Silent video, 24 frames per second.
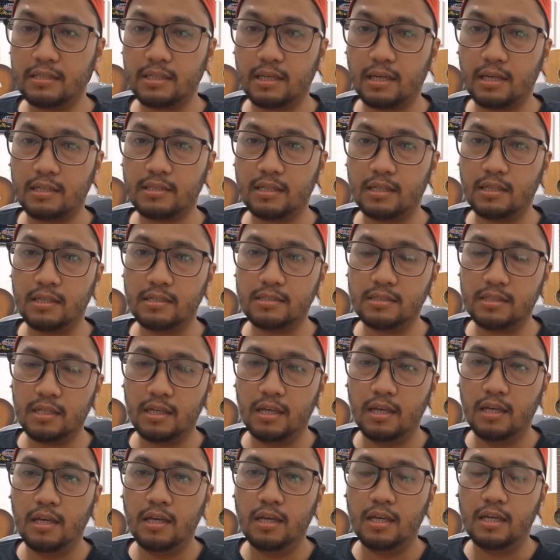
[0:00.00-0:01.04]
rasa-rasanya
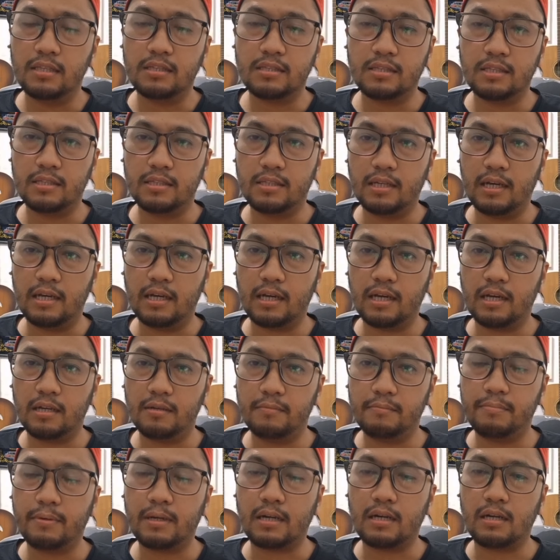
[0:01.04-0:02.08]
sih tidak
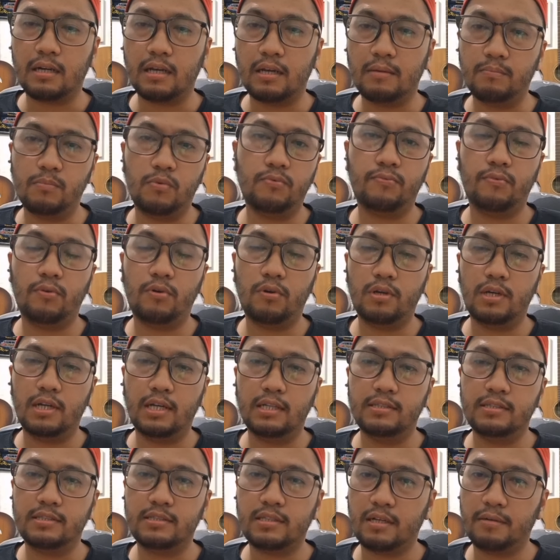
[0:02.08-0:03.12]
akan pernah move on
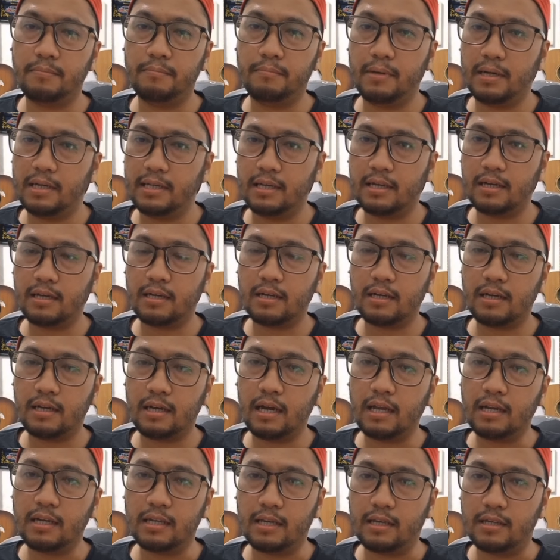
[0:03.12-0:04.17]
dan
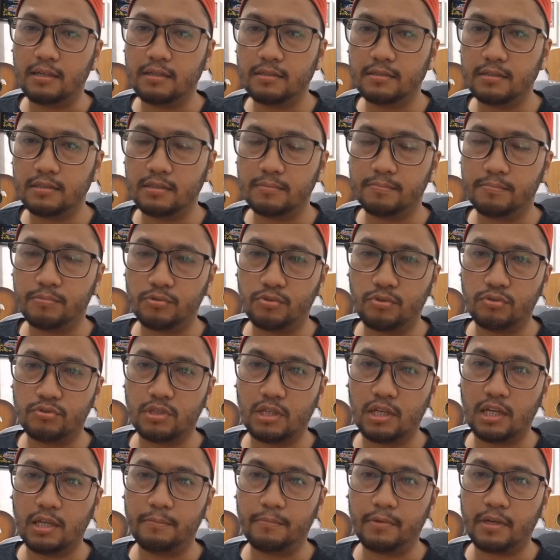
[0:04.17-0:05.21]
terbayarkan ya eh,
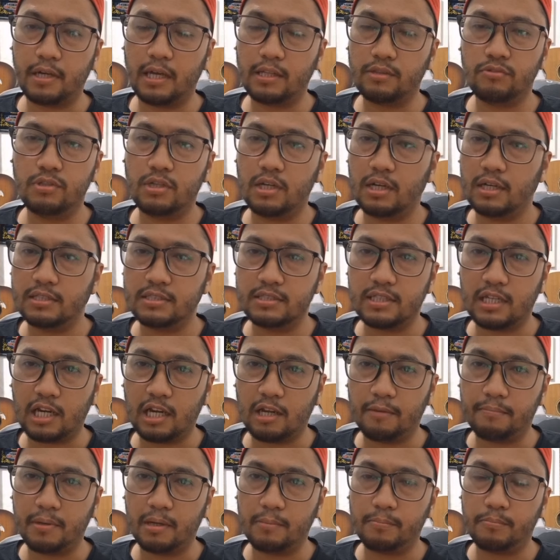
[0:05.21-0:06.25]
putusan MK itu dengan
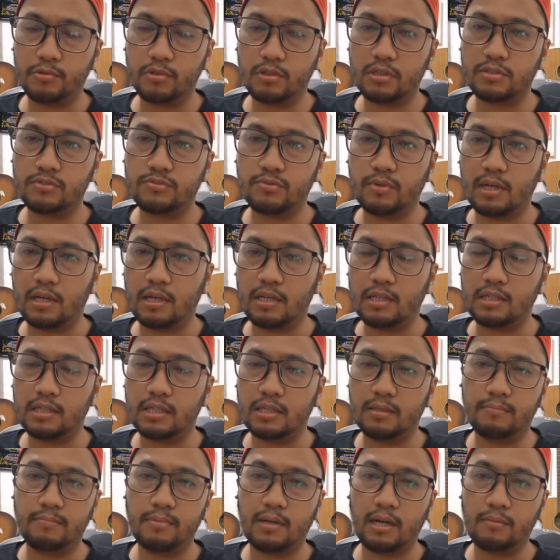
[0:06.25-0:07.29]
cara apapun kecuali
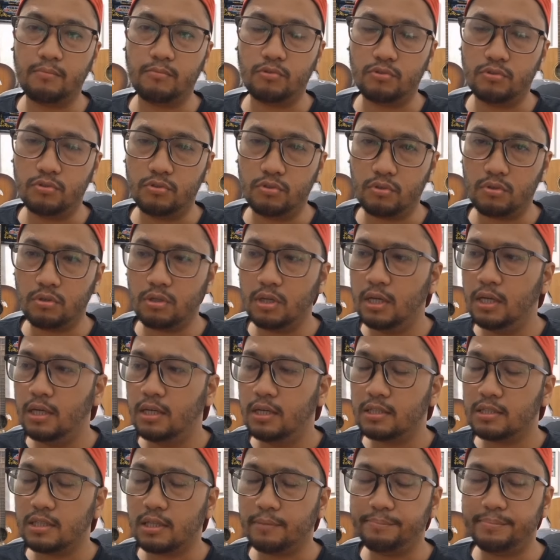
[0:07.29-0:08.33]
Gibran mundur
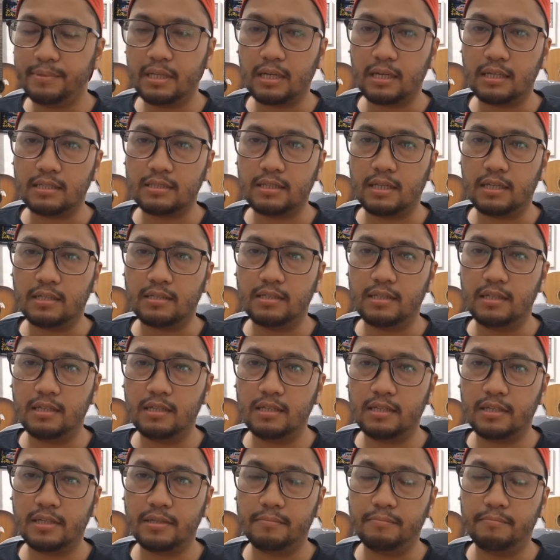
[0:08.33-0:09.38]
tapi
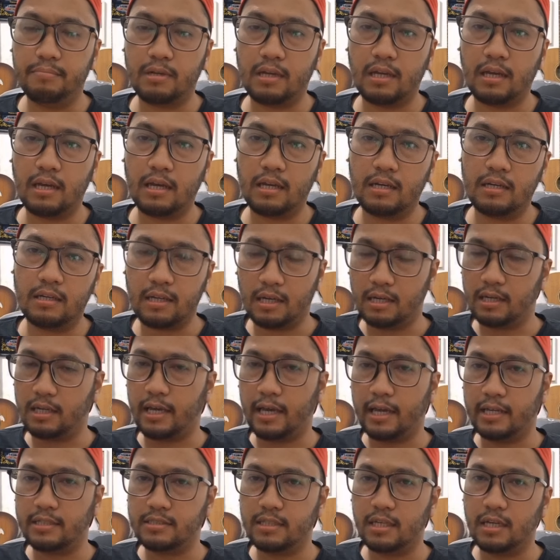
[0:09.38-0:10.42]
rasanya Gibran dan
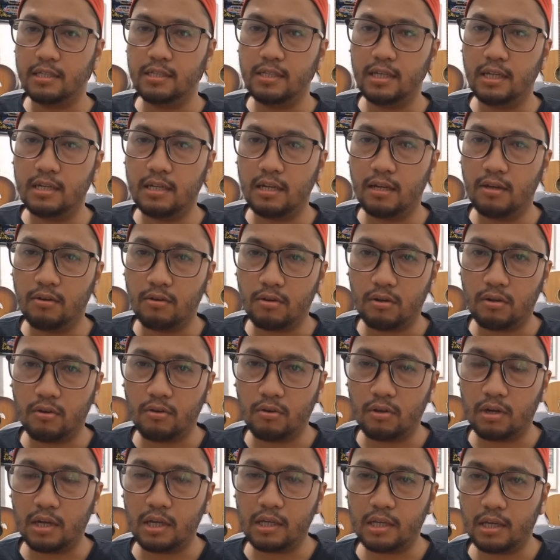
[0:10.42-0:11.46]
Kaisang ini adalah
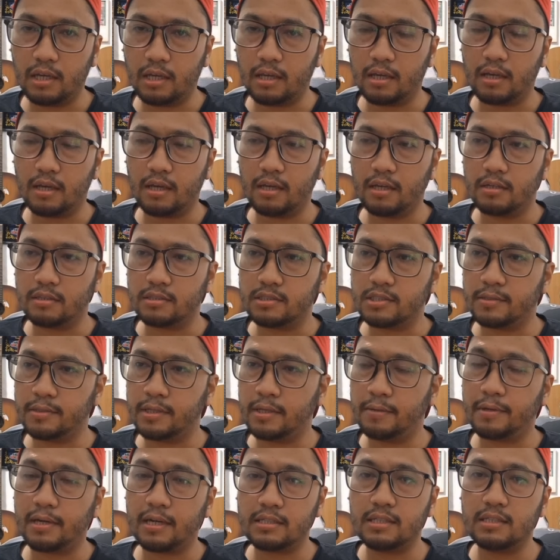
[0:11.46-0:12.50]
orang-orang yang
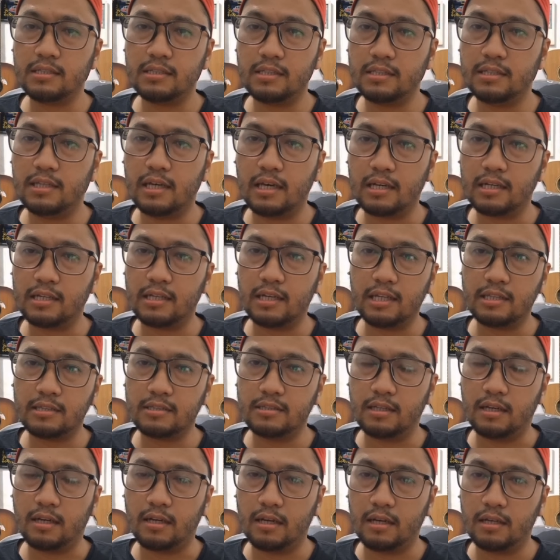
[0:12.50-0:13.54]
saya rasa tidak
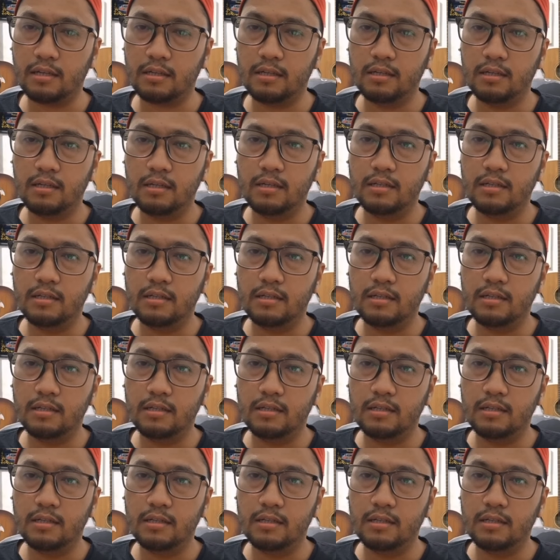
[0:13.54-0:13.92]
relate dengan